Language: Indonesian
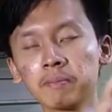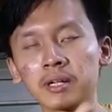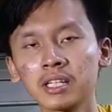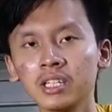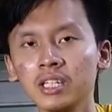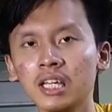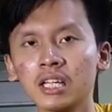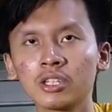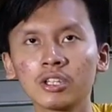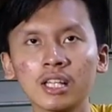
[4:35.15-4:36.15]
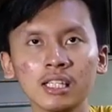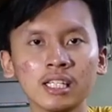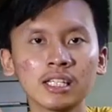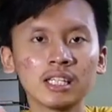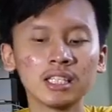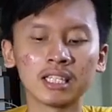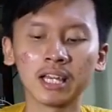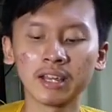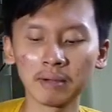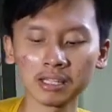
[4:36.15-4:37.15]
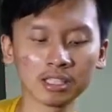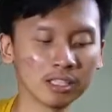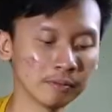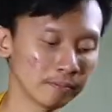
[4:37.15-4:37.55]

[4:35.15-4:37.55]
Berarti totalnya ada tiga yang mati.